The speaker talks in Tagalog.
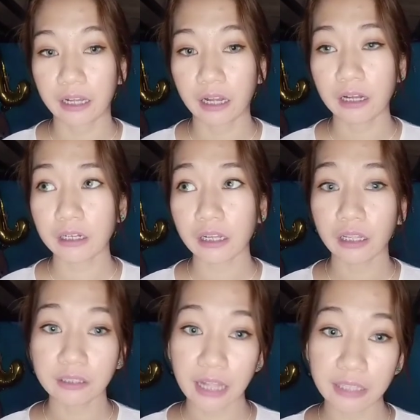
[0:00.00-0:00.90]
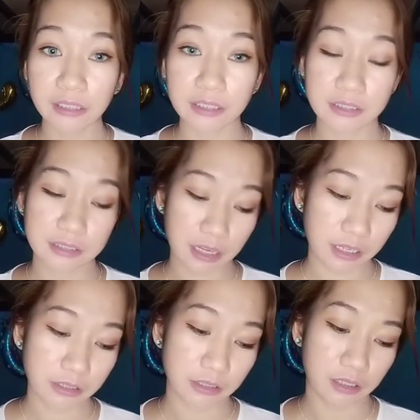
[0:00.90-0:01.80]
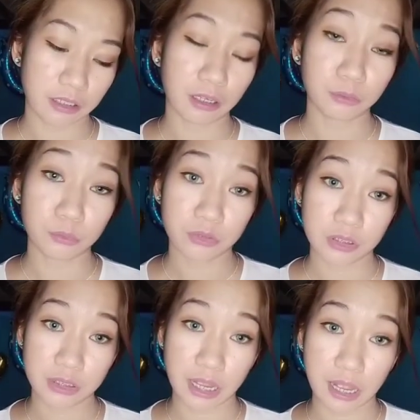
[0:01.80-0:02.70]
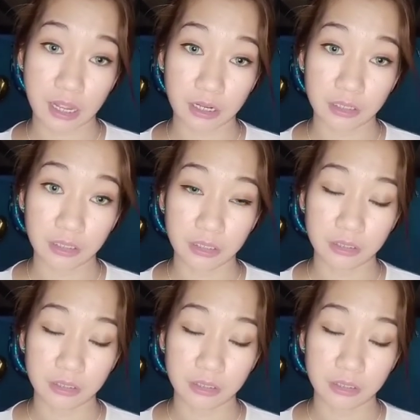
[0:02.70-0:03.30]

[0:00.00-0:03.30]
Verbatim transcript: ang kagandahan din kasi sa kanya nakatulong siya sa akin